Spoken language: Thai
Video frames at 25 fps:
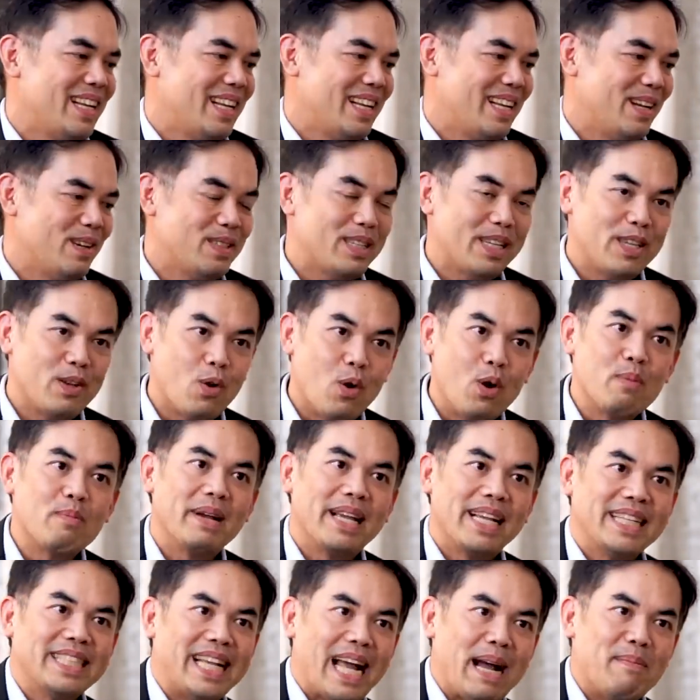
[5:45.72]
เราจะโยนมา
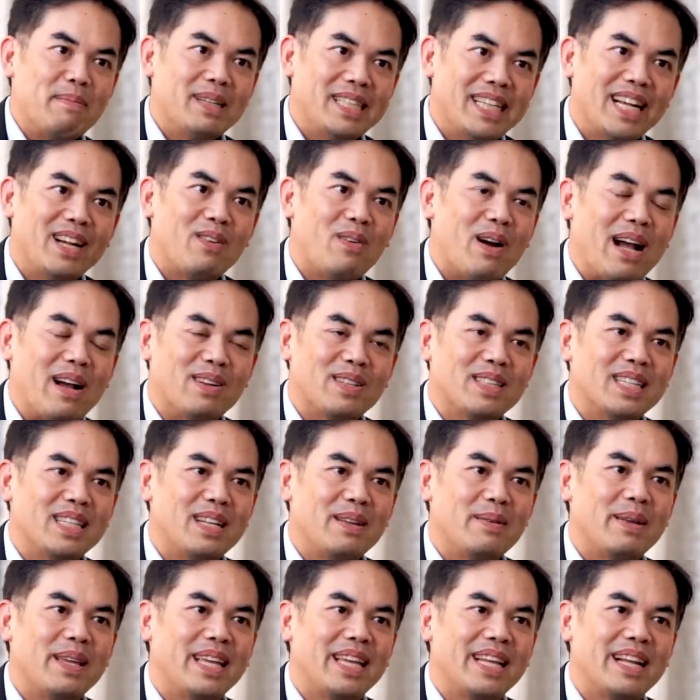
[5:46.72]
อีกสามเปอร์เซ็นต์กว่าของ
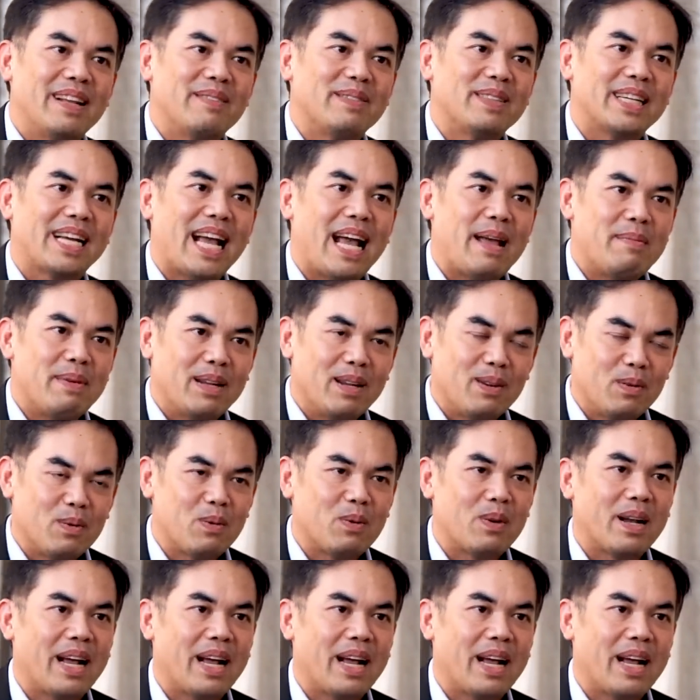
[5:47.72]
GDP เนี่ยจะกลายเป็นเรา